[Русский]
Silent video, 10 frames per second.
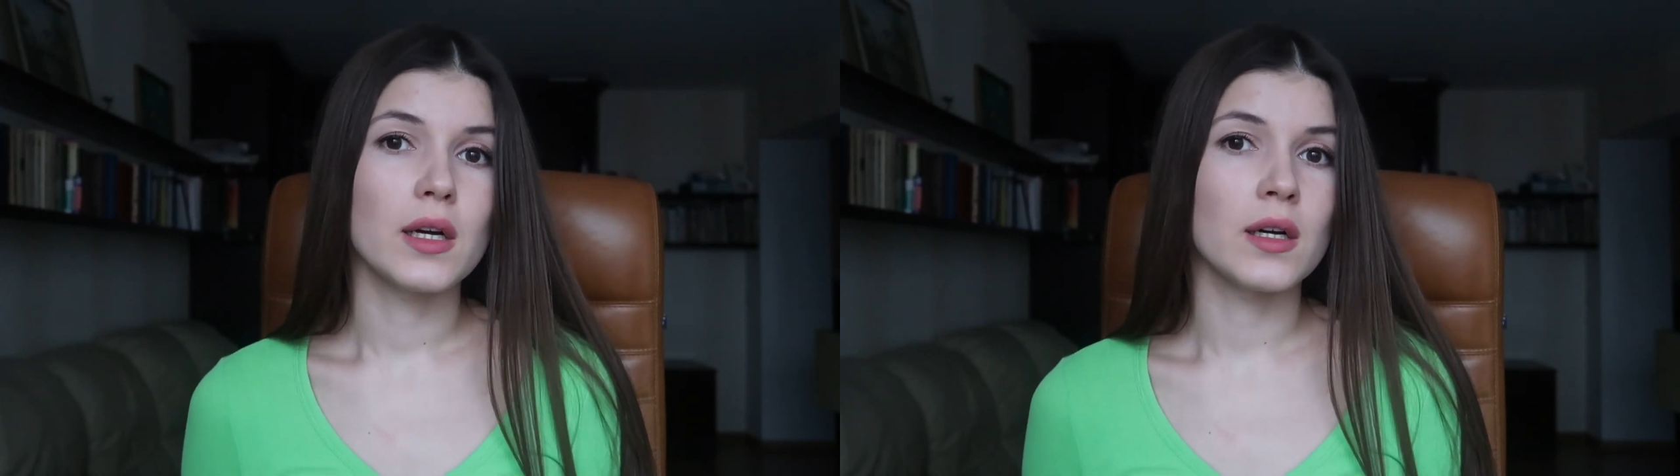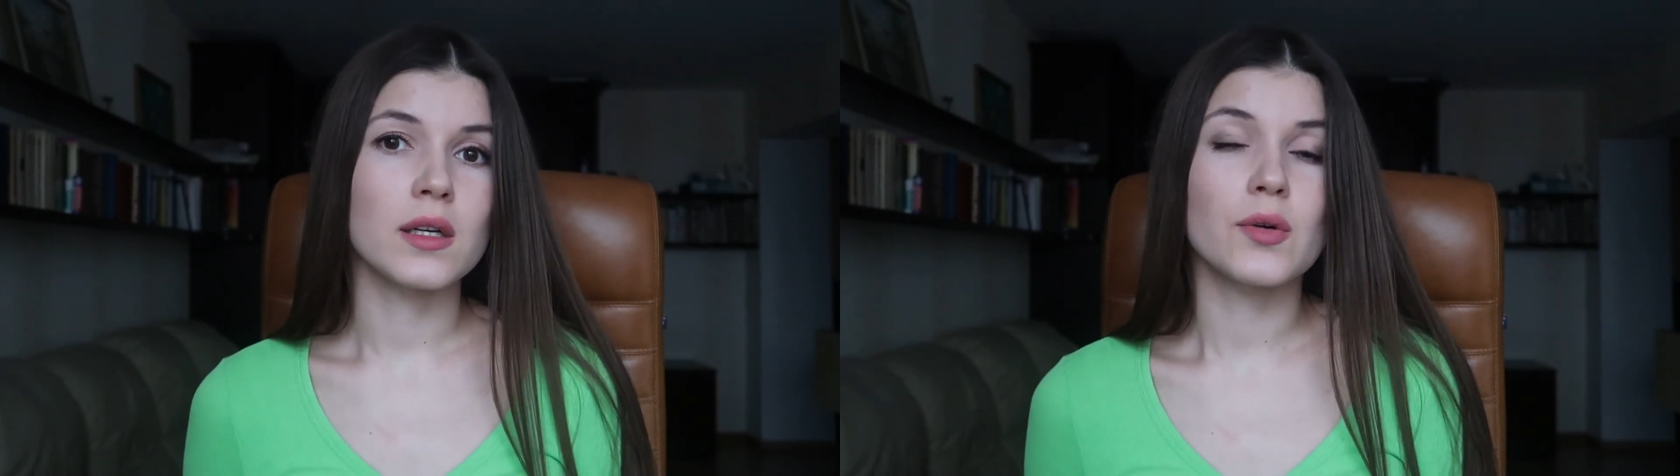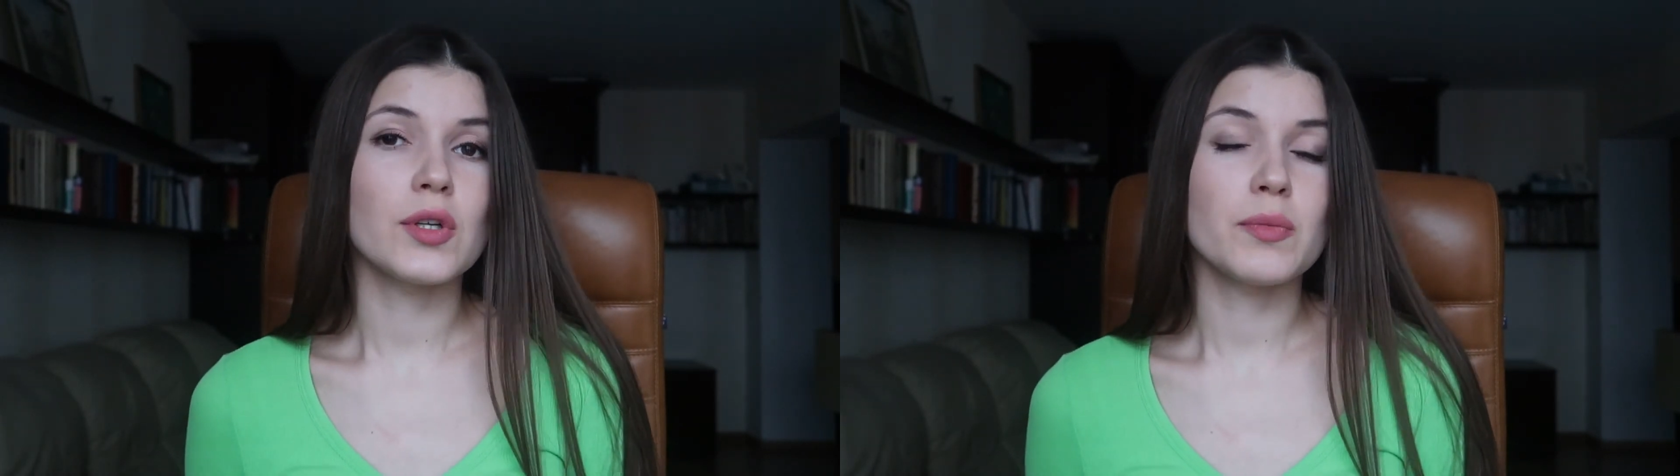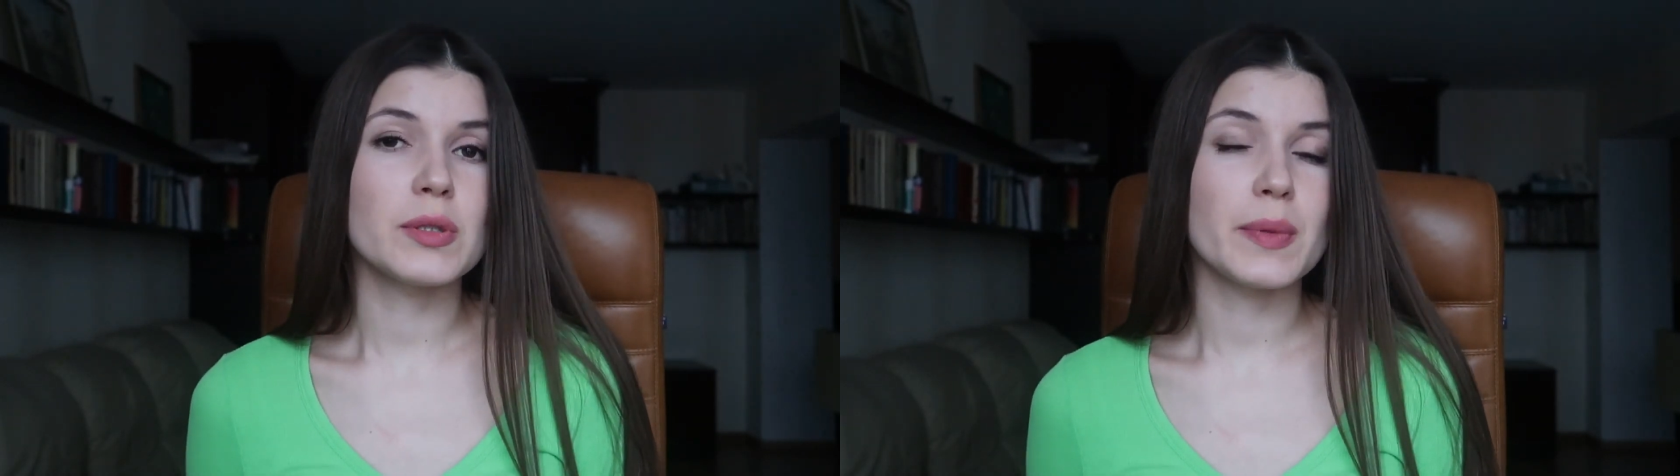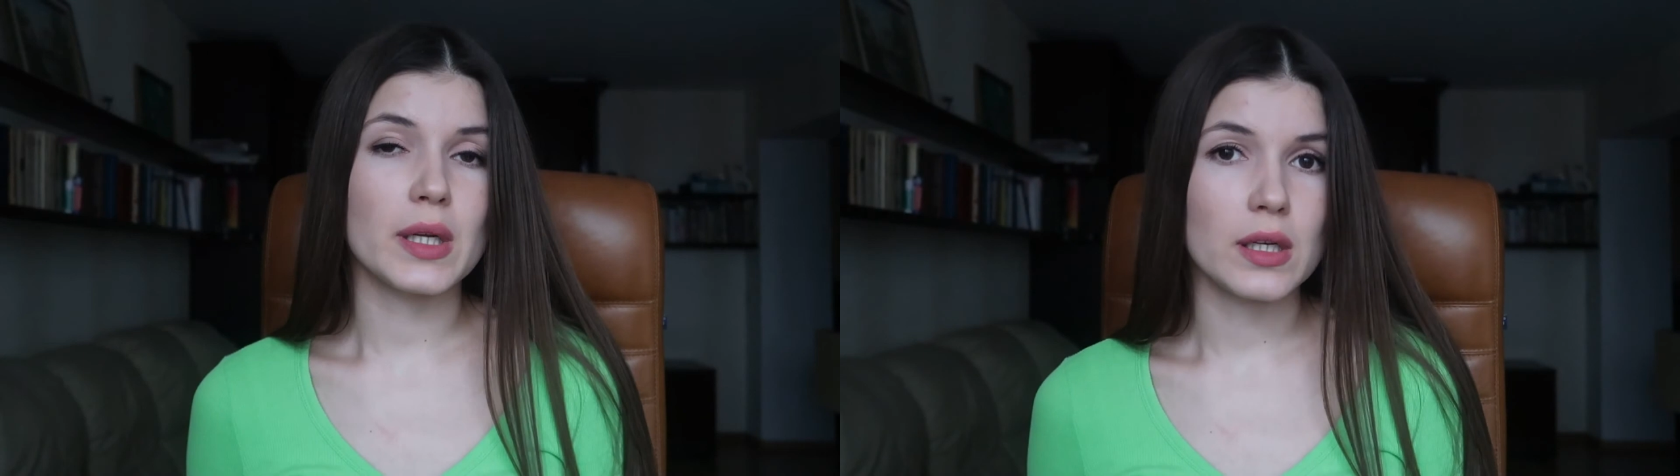а,
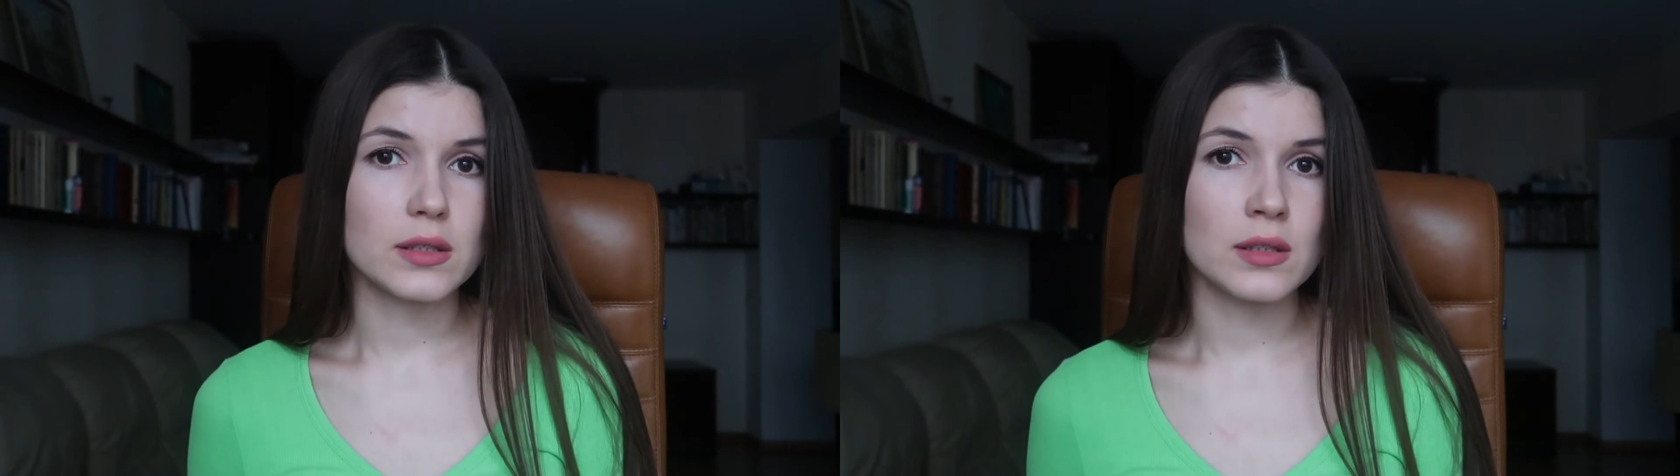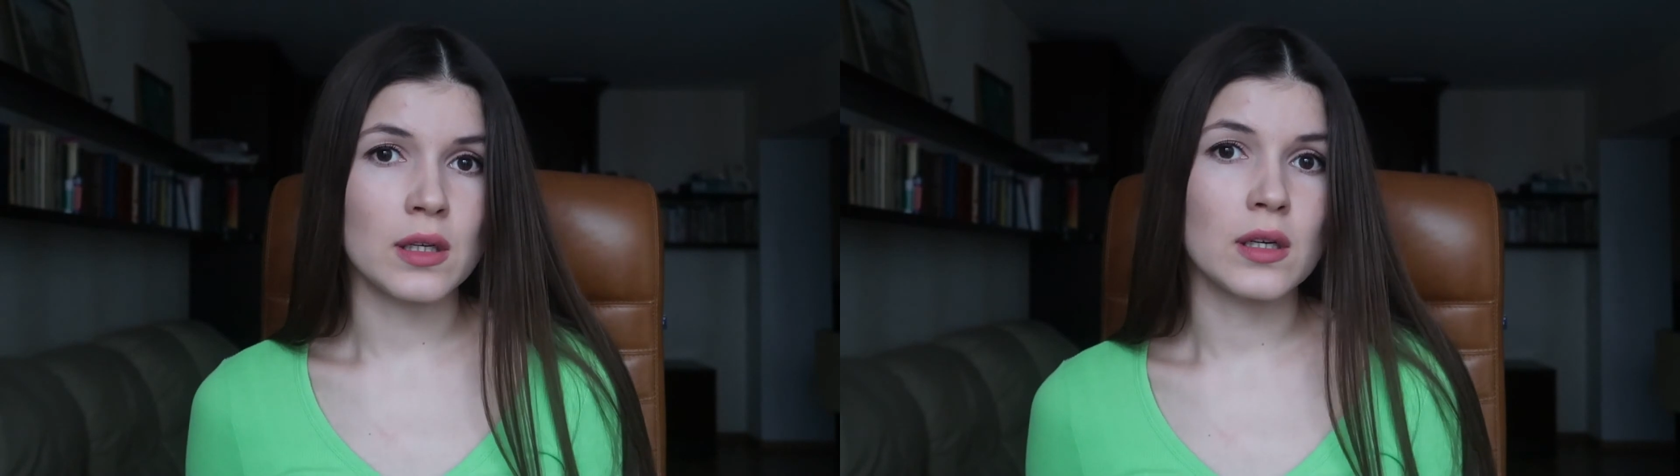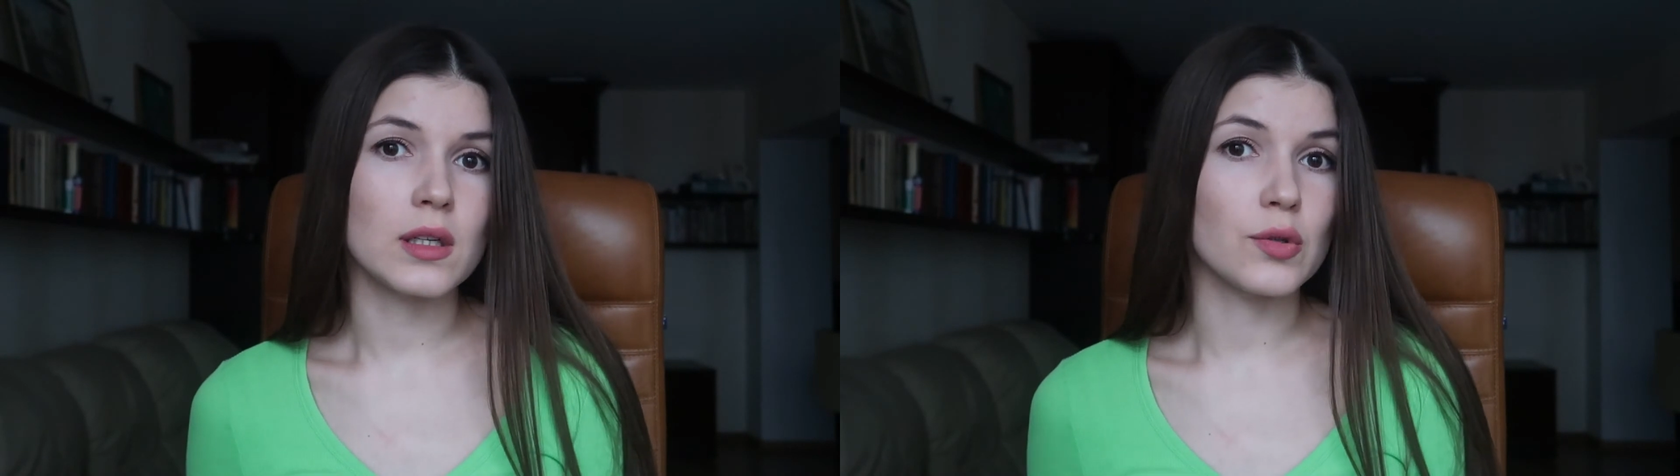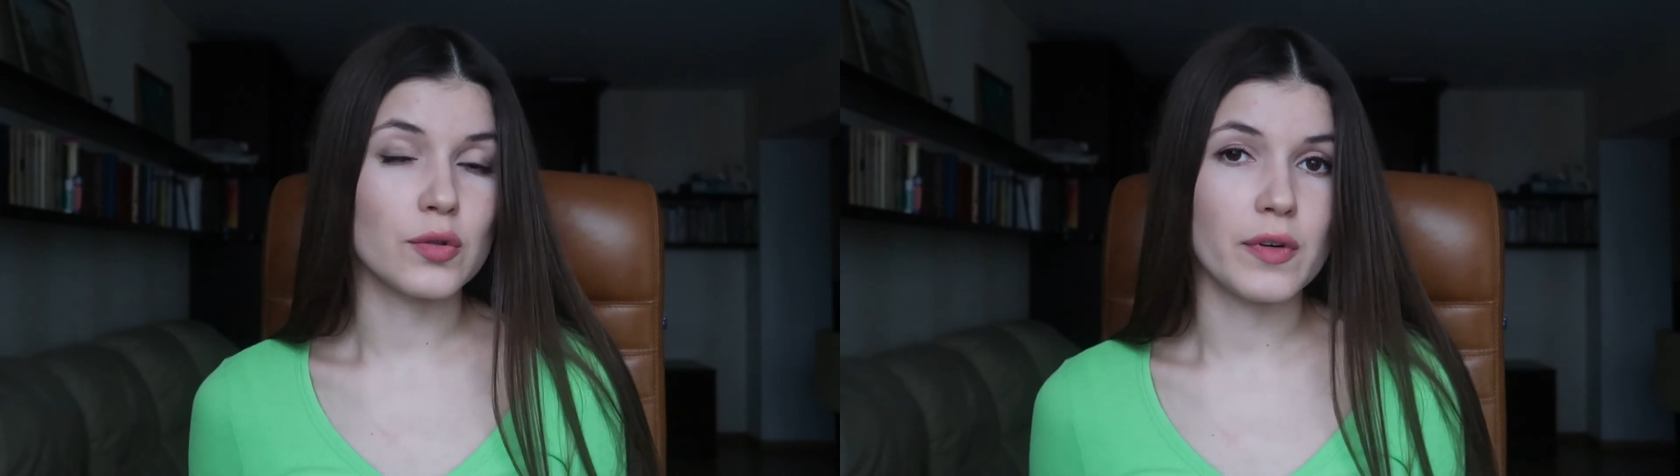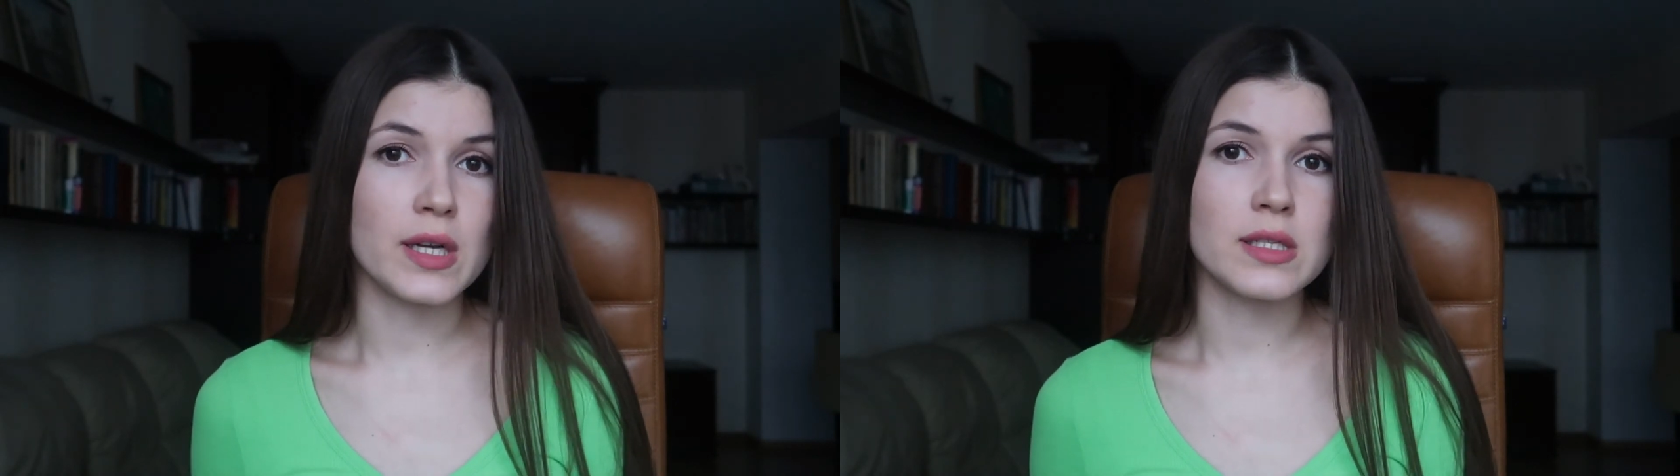какой-нибудь проект на
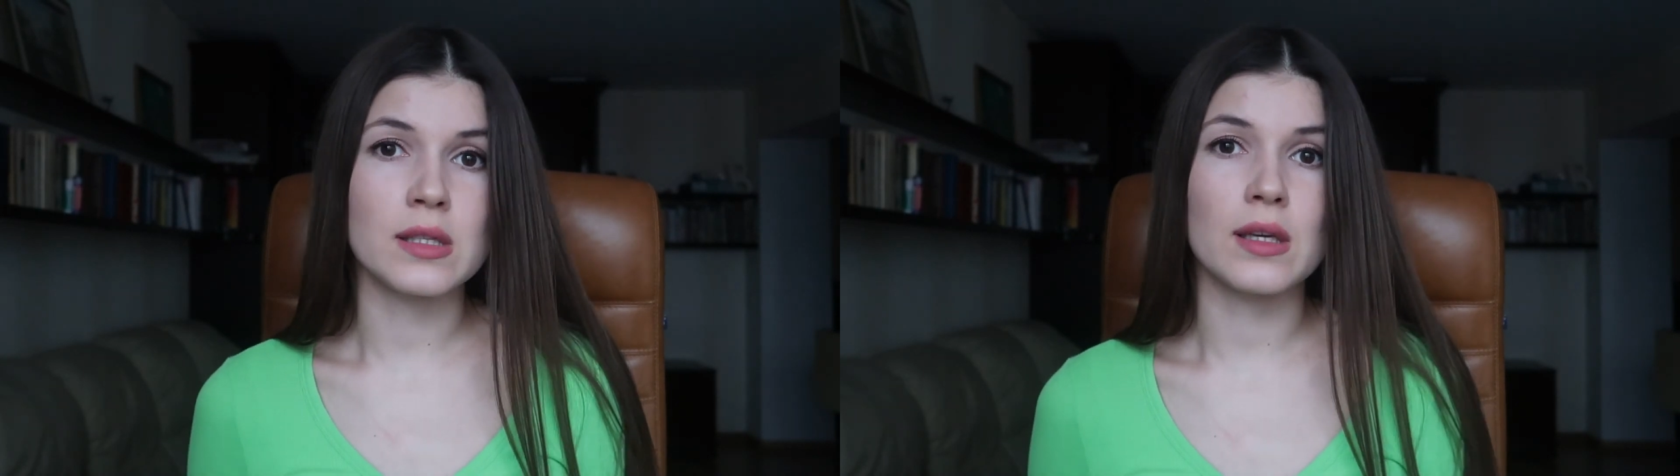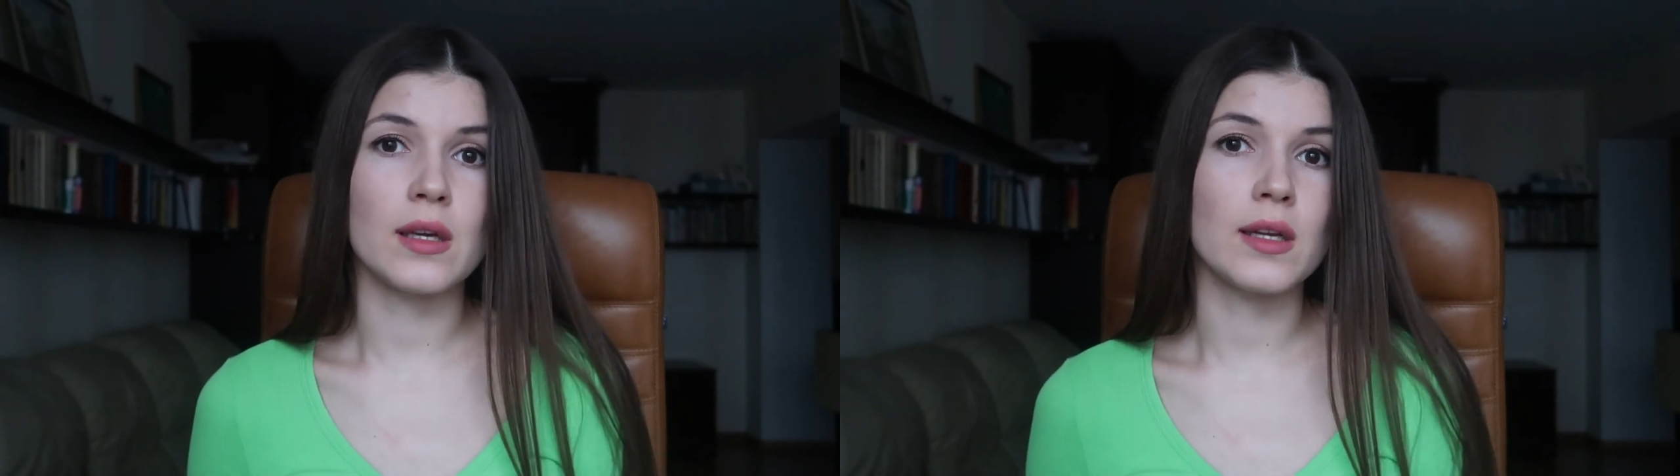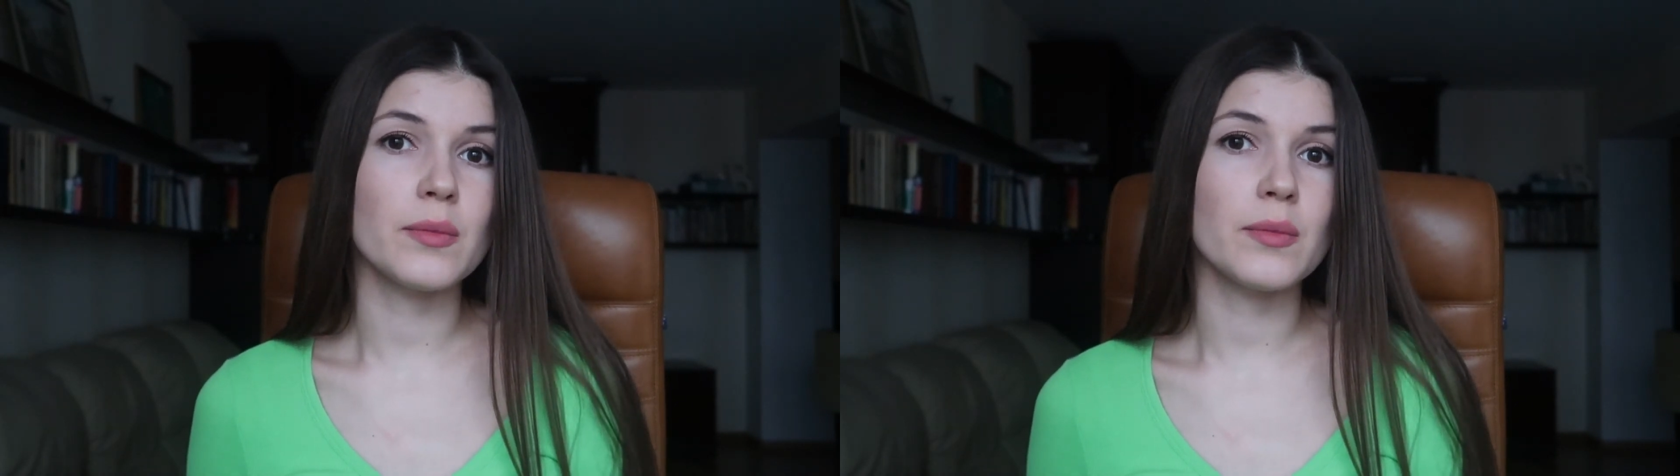краудфандинге,